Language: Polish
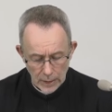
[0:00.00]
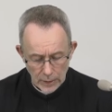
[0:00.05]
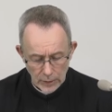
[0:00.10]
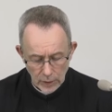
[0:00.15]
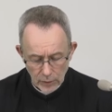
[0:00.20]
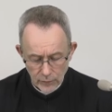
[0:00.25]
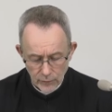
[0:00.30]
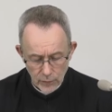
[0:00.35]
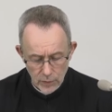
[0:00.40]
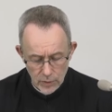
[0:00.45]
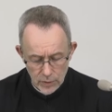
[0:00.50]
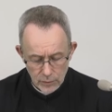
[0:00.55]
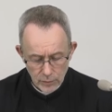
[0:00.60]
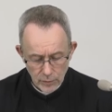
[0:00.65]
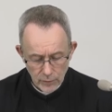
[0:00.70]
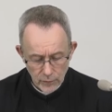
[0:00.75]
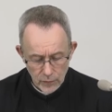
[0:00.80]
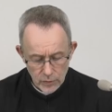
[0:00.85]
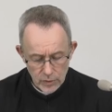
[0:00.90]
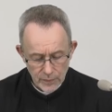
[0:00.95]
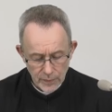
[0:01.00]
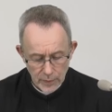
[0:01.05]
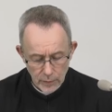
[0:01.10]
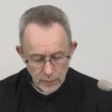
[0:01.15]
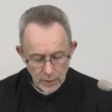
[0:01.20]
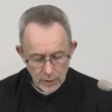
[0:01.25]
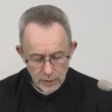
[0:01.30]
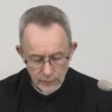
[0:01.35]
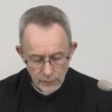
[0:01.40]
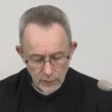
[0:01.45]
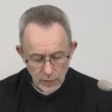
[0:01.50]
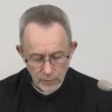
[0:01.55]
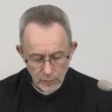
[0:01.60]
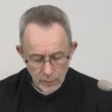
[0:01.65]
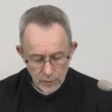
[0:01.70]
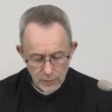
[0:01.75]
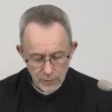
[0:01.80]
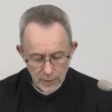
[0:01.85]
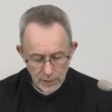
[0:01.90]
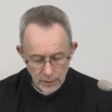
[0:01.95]
Niech Twoje słowo spełnia swoje
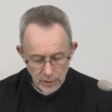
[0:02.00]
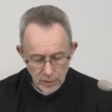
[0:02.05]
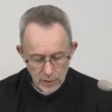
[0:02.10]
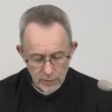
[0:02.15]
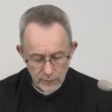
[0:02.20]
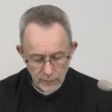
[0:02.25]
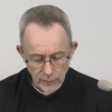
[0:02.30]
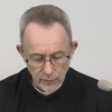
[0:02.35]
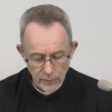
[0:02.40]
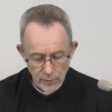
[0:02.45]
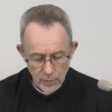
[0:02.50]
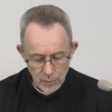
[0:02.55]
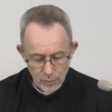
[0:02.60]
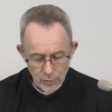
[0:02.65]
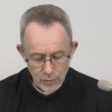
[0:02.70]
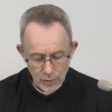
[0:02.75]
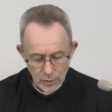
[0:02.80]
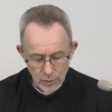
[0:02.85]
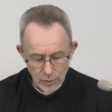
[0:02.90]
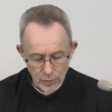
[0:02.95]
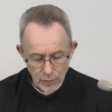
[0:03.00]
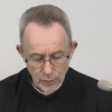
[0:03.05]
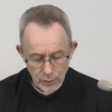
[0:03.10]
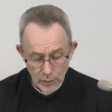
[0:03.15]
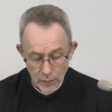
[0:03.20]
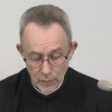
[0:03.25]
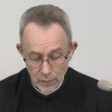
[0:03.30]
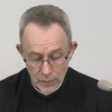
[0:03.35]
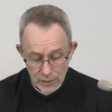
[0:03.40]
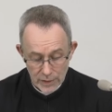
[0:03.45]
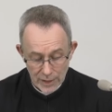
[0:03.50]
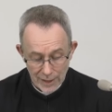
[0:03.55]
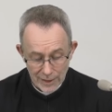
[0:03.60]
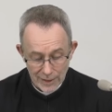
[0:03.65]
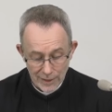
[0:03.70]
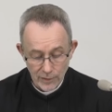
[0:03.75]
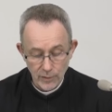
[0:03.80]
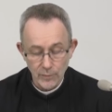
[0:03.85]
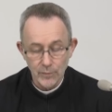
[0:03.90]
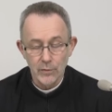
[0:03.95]
posłannictwo w moim życiu i
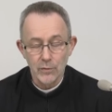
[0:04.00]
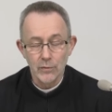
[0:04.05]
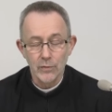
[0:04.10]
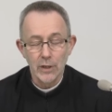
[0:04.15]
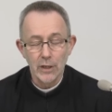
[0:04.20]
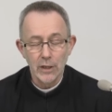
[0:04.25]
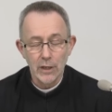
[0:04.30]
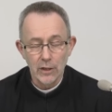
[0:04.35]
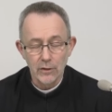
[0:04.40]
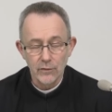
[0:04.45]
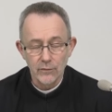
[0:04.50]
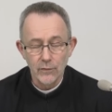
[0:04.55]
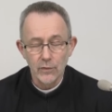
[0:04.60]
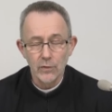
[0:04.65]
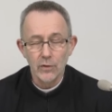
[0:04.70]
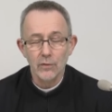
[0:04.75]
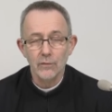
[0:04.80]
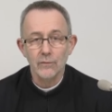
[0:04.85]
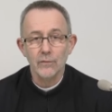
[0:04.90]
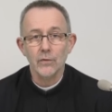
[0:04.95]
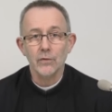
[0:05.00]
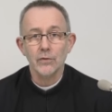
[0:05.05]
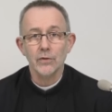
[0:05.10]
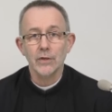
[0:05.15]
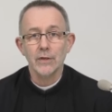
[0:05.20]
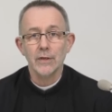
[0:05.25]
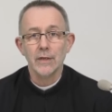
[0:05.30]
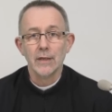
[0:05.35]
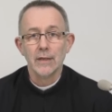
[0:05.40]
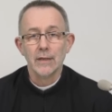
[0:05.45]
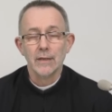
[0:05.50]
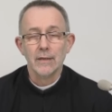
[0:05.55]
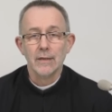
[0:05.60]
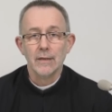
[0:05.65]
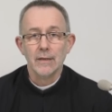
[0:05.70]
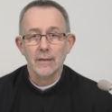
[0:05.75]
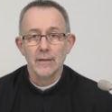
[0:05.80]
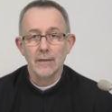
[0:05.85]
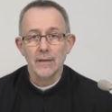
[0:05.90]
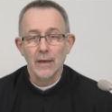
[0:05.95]
uzdalnia do pełnienia Twojej woli.
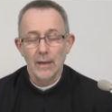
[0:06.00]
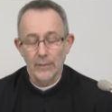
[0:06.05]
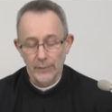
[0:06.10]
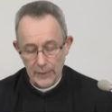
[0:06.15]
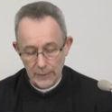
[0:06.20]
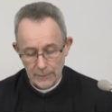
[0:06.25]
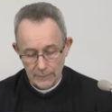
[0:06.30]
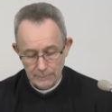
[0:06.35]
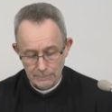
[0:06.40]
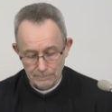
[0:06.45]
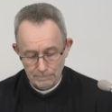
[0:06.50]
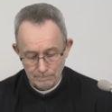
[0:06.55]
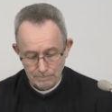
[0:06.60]
Amen.